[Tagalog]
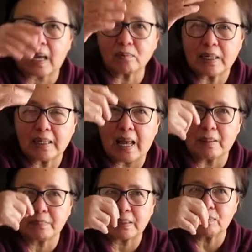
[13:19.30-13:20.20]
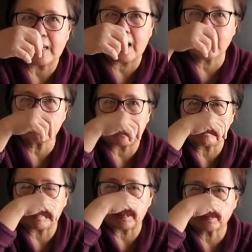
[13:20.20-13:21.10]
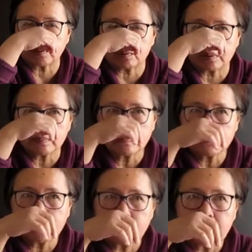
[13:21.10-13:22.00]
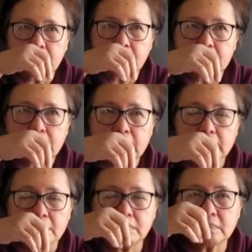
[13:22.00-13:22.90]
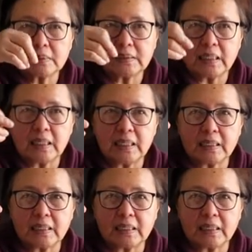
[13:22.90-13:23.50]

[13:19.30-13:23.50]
kaya ko nalaman na wala ang Pilipinas doon. Kung Ako